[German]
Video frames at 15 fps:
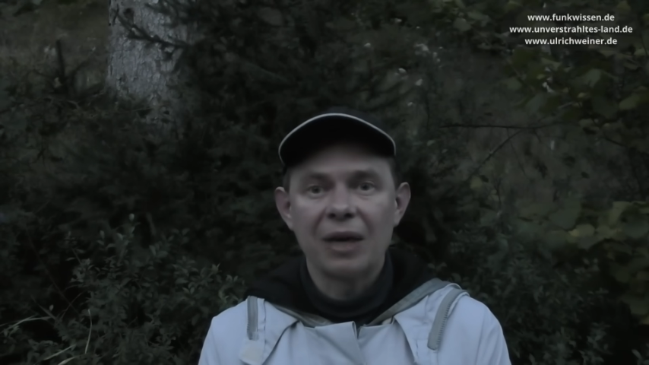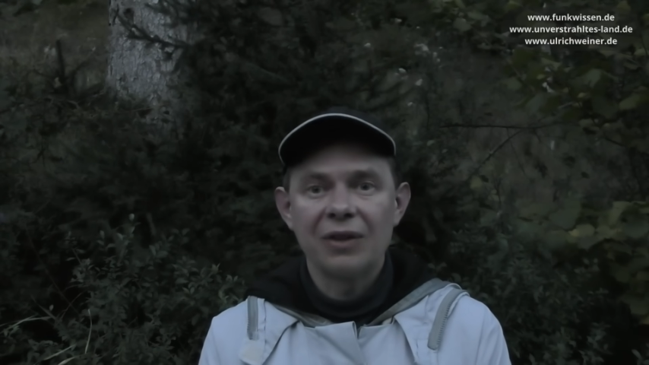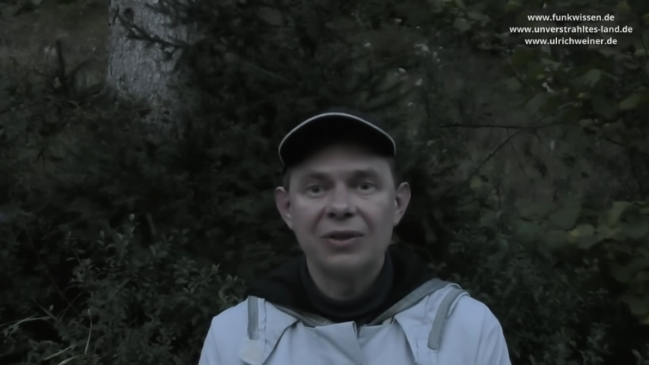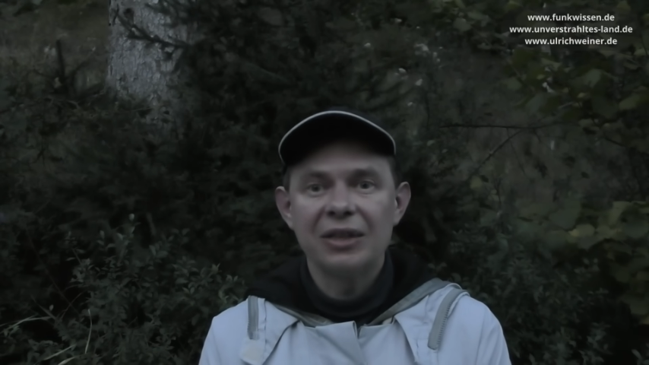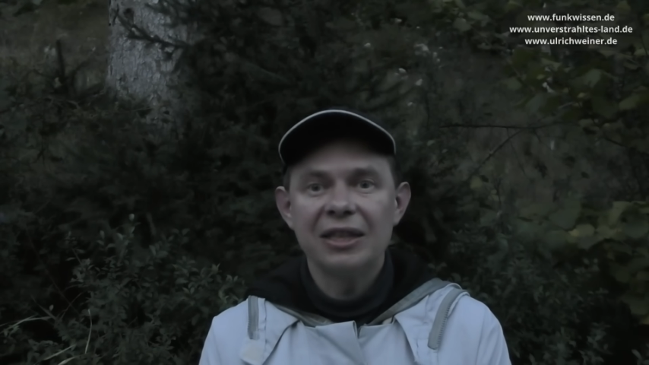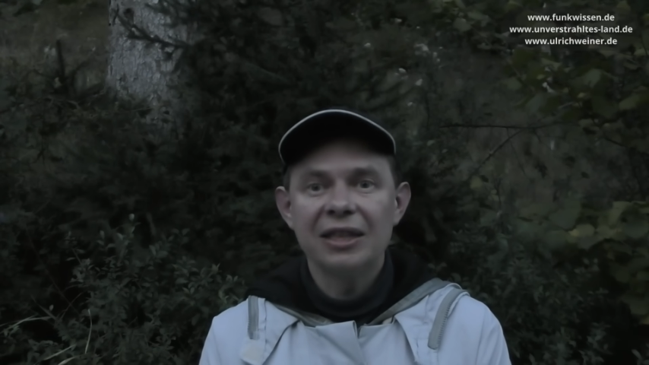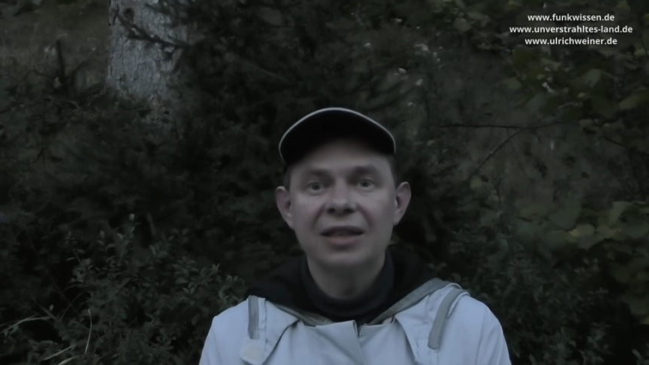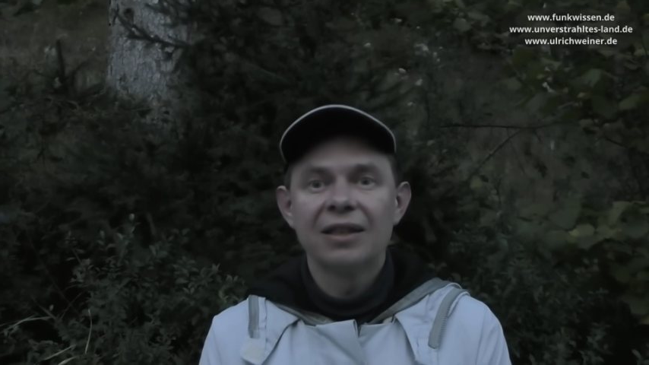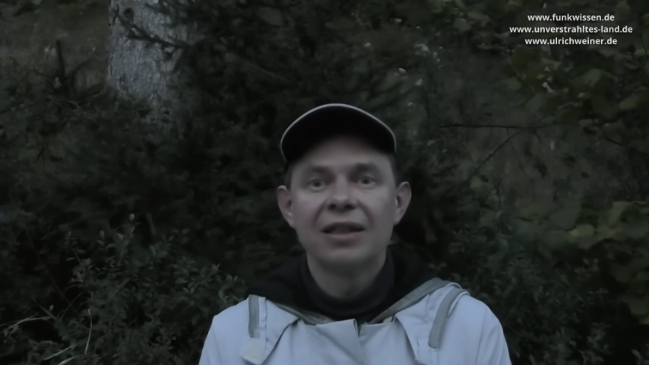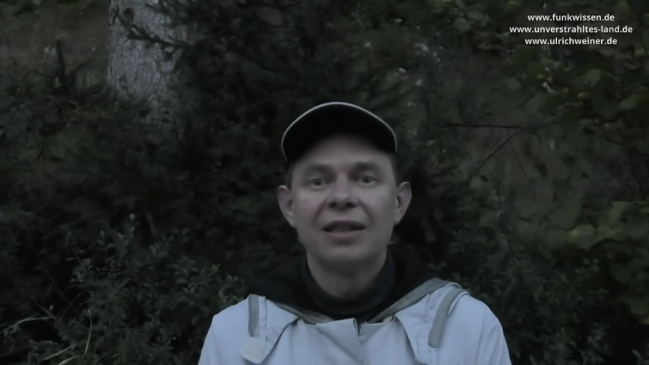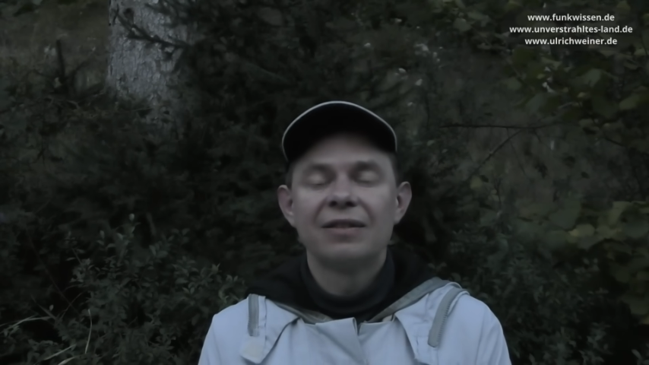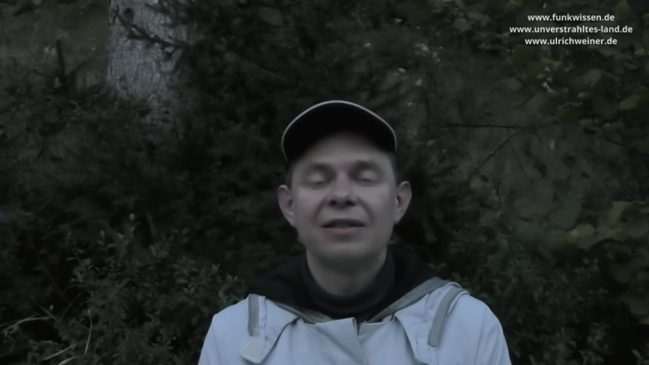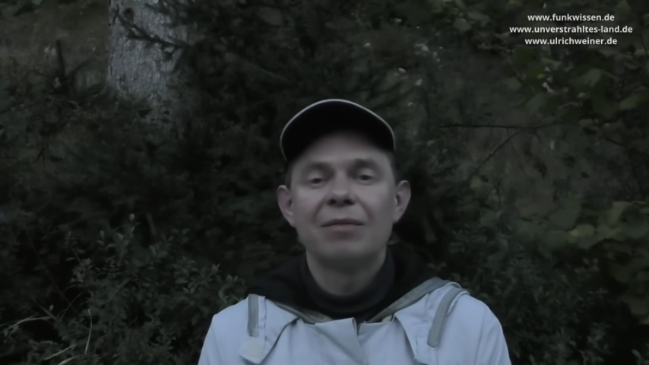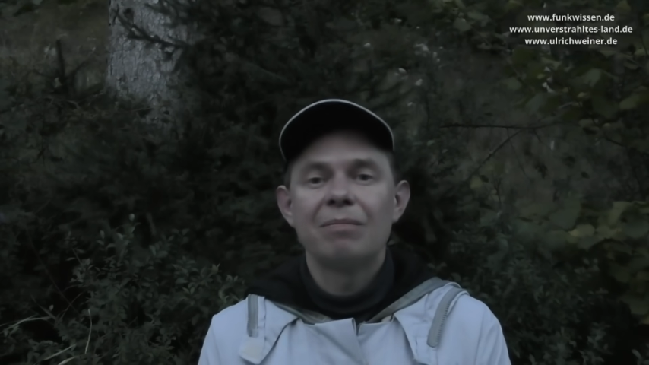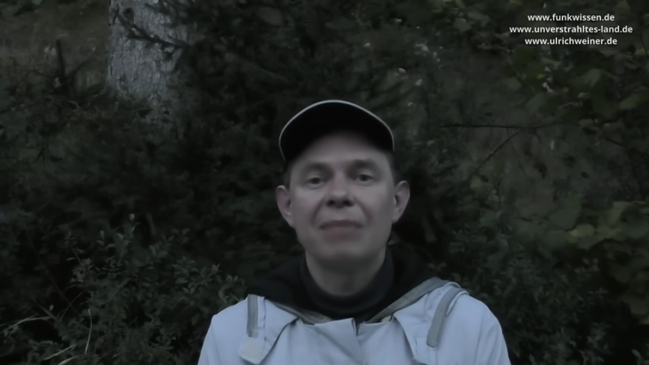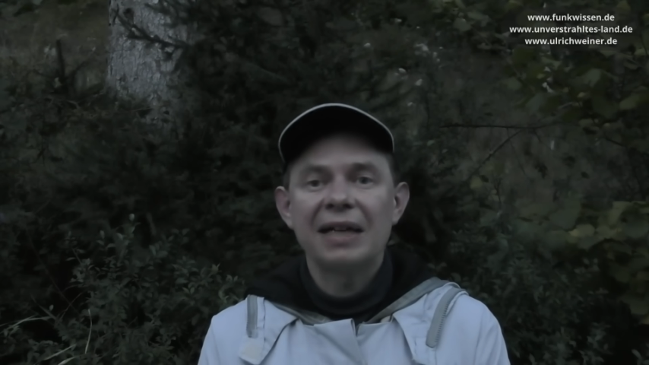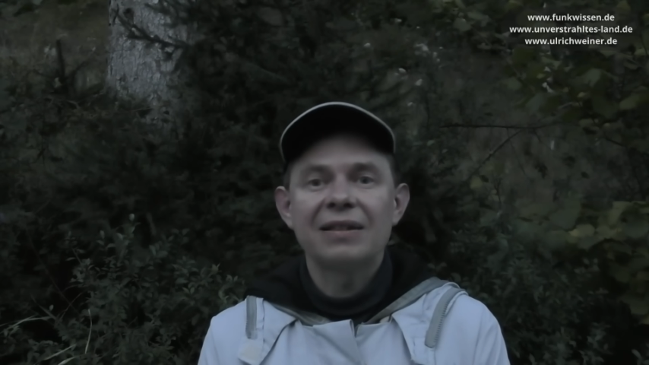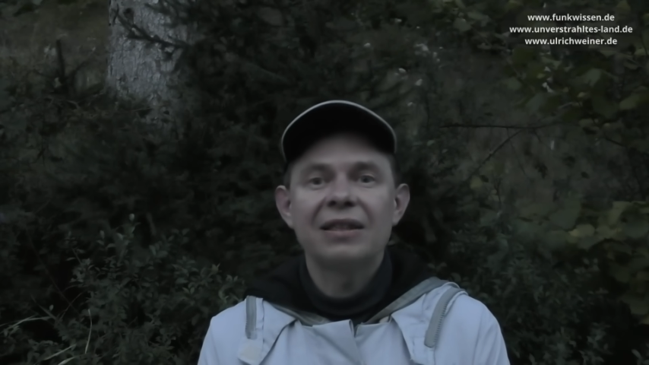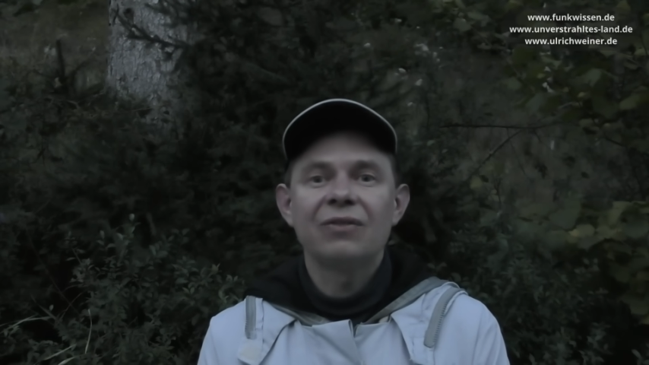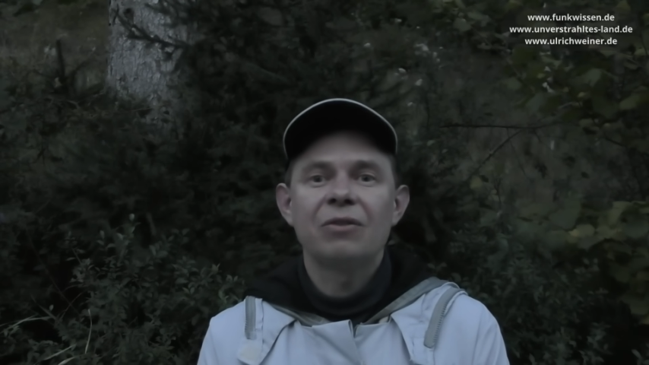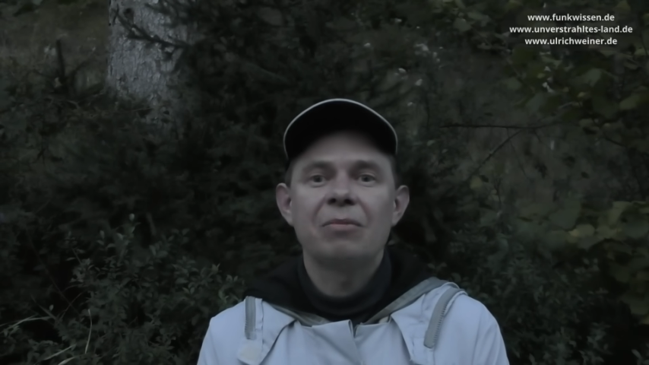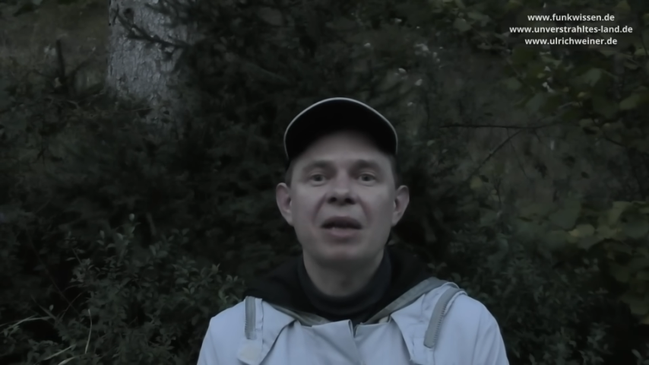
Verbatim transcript: Also hier sind massive